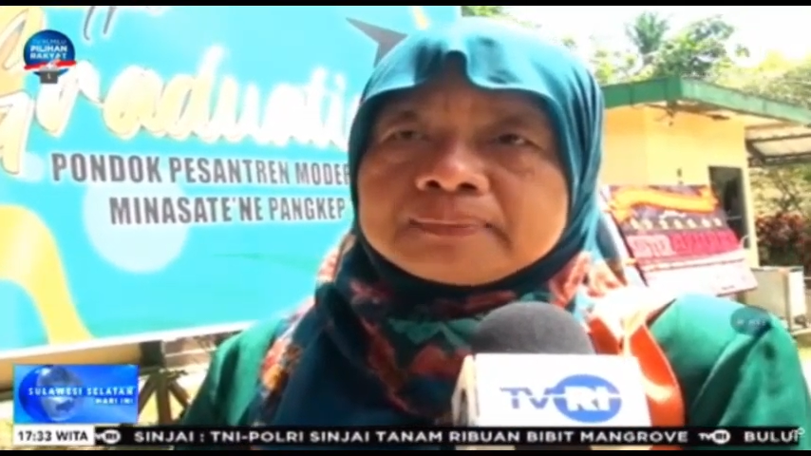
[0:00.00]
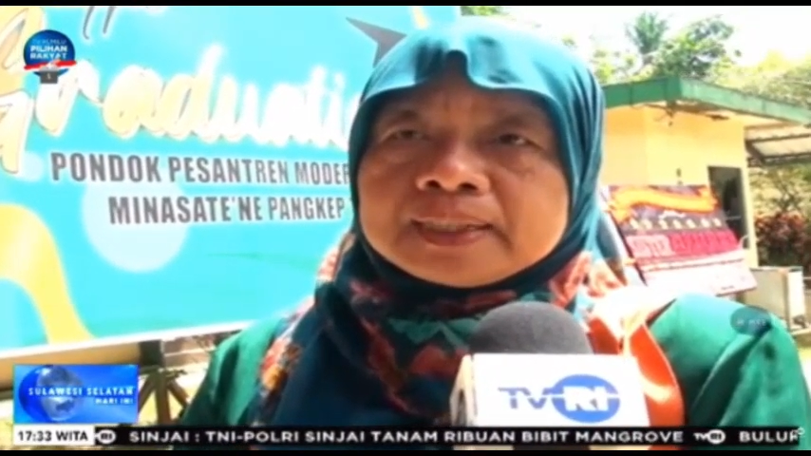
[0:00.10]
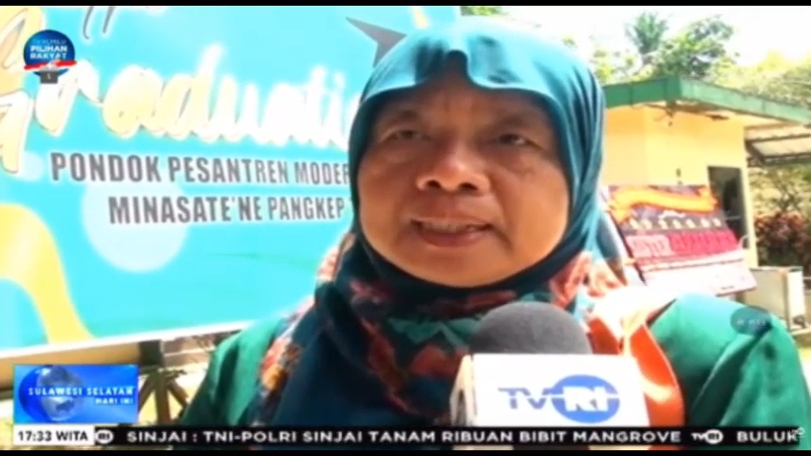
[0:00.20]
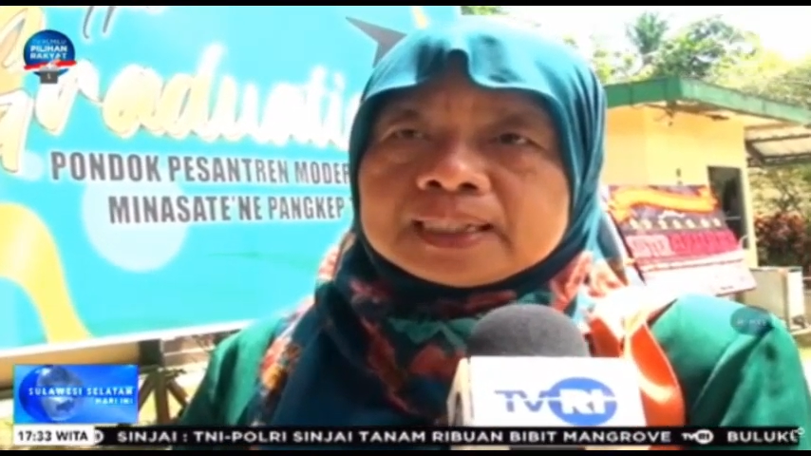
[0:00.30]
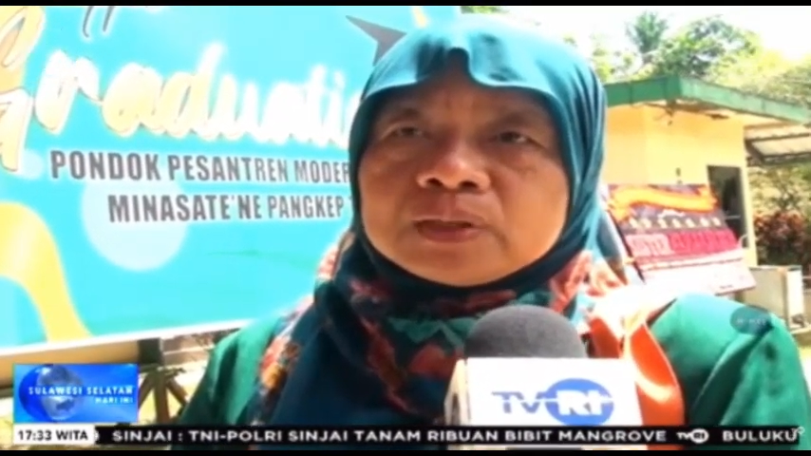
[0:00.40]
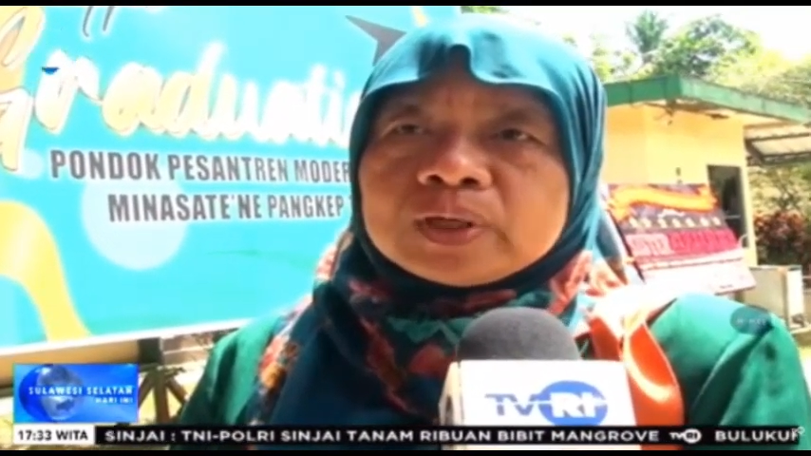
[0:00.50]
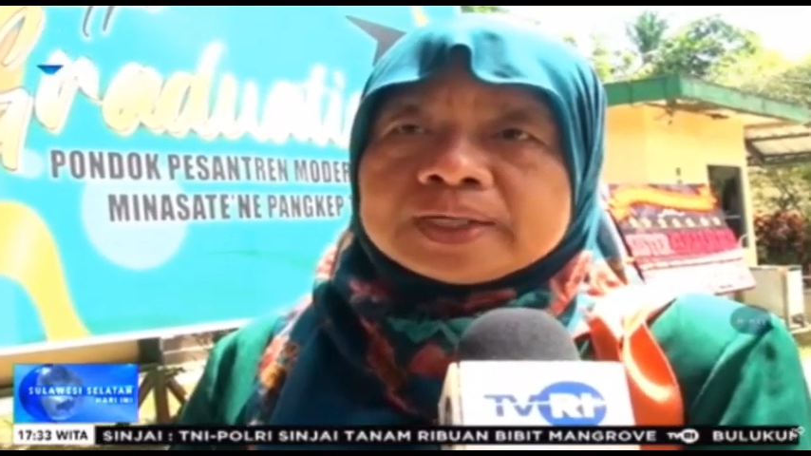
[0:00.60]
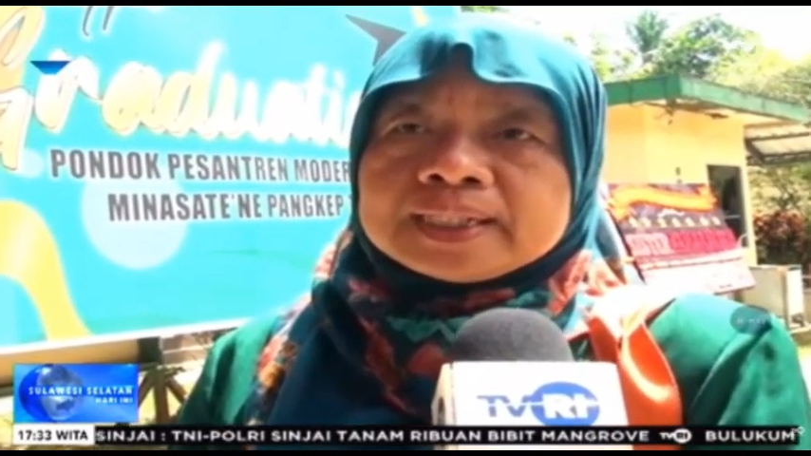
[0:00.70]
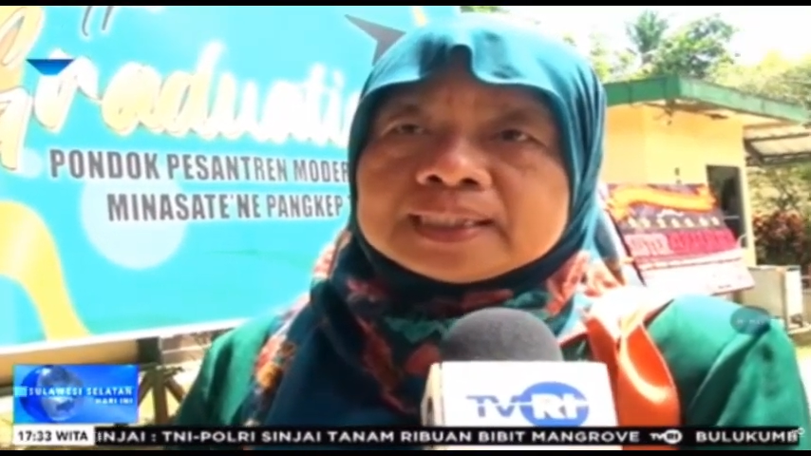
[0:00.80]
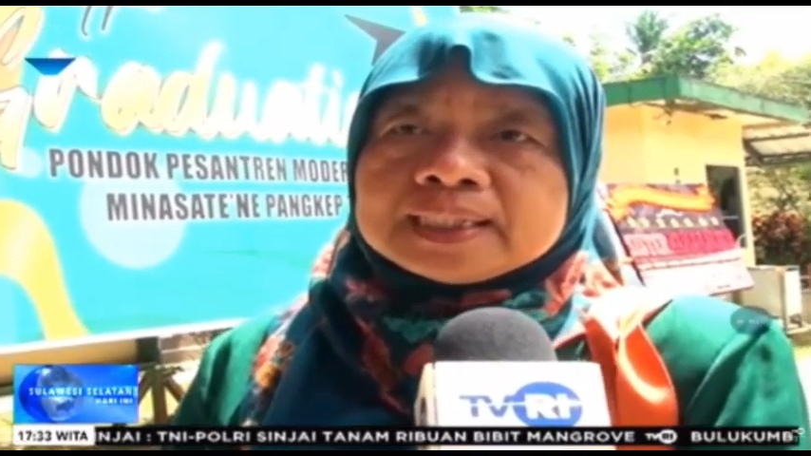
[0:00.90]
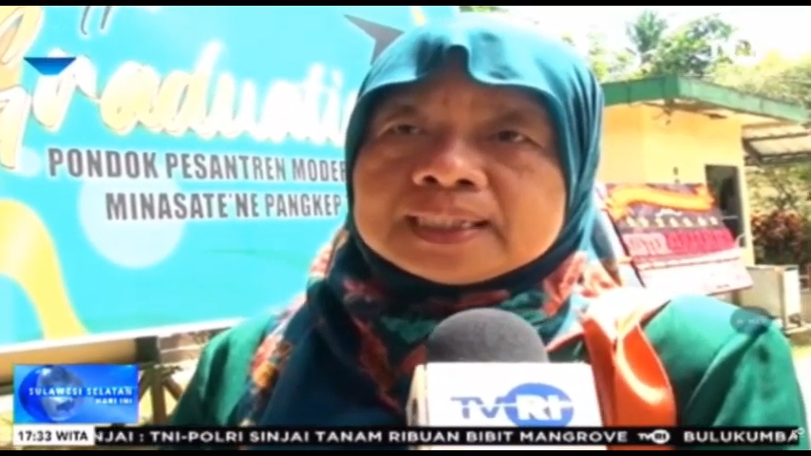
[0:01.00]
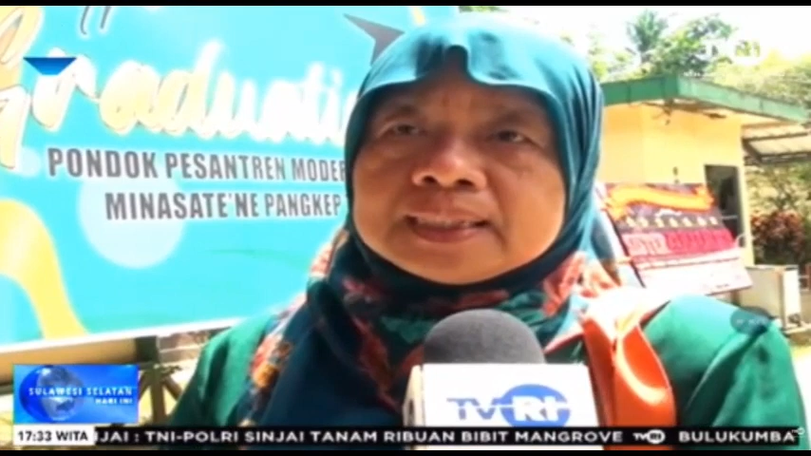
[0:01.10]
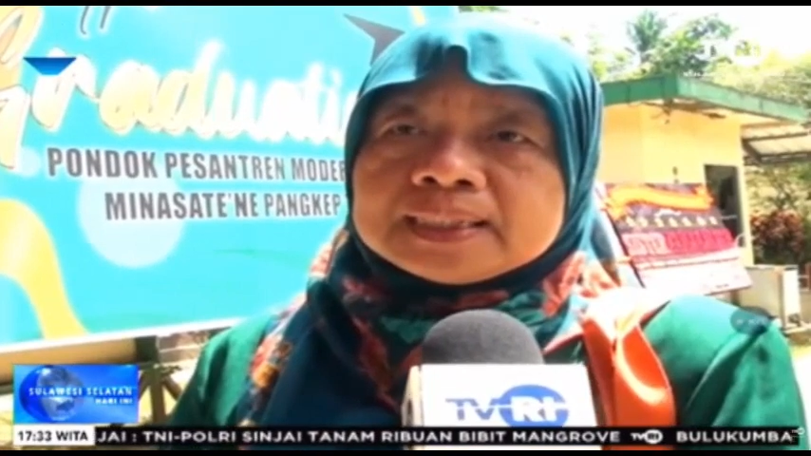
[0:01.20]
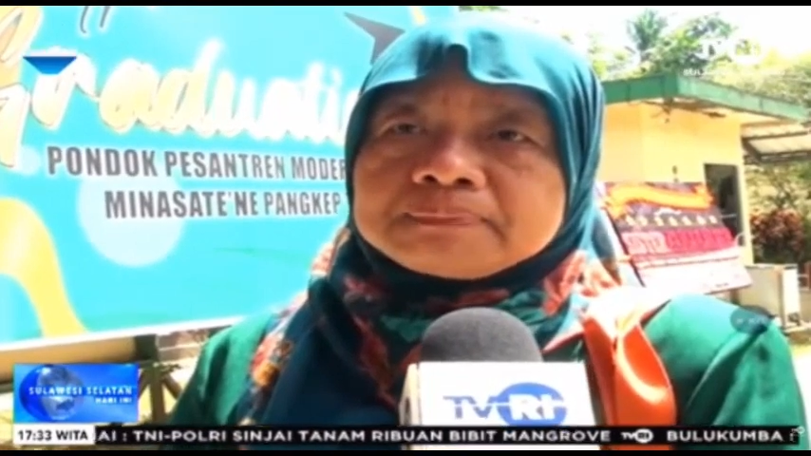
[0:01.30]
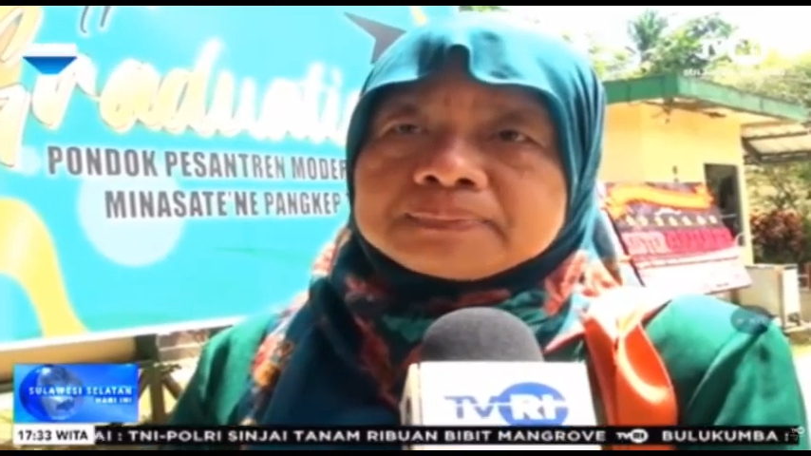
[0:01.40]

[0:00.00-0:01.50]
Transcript: mereka keluar nantinya di,